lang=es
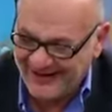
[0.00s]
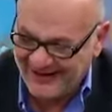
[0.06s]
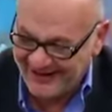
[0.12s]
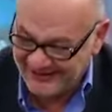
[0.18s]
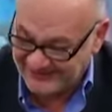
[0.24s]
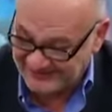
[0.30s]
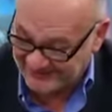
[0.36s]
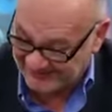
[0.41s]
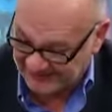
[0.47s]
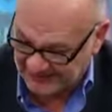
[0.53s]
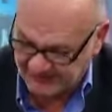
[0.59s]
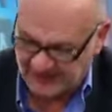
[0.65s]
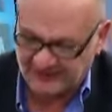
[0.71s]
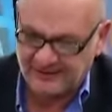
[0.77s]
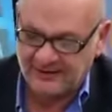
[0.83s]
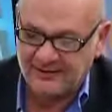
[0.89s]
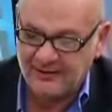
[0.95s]
Esta está
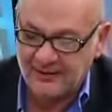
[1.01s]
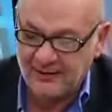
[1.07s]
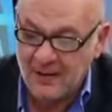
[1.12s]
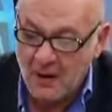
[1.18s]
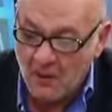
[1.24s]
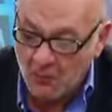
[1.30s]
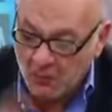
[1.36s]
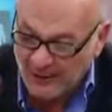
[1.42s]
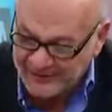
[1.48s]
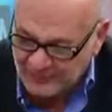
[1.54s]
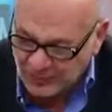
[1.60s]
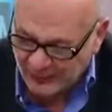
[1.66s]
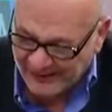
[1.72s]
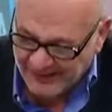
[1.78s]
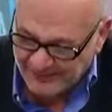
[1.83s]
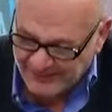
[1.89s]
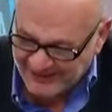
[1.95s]
tremenda.
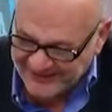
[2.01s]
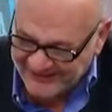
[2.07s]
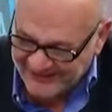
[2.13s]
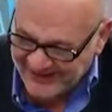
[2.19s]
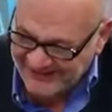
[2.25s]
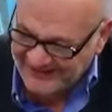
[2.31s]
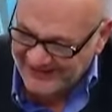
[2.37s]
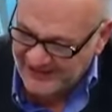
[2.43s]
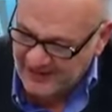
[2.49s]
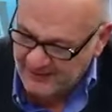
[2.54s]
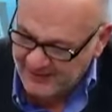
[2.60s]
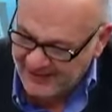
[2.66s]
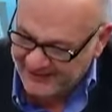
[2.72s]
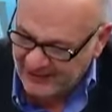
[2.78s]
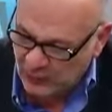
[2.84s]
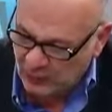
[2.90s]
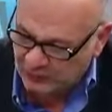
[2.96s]
Puesto que el presidente de
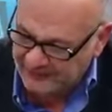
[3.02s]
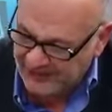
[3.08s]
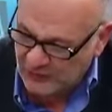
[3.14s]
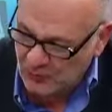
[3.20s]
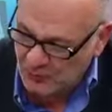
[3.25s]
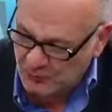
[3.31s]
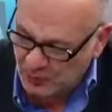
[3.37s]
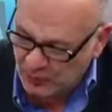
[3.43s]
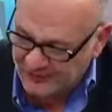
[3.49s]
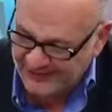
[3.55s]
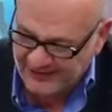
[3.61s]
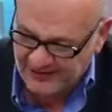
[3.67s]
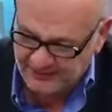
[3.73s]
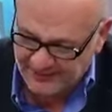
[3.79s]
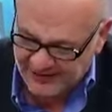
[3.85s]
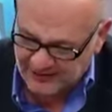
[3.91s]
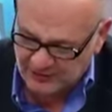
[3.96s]
México tiene un poder
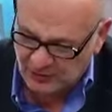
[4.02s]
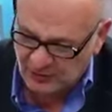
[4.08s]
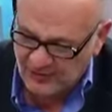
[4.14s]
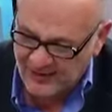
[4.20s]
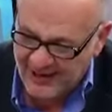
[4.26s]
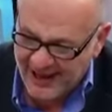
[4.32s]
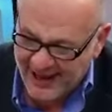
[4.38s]
inmenso,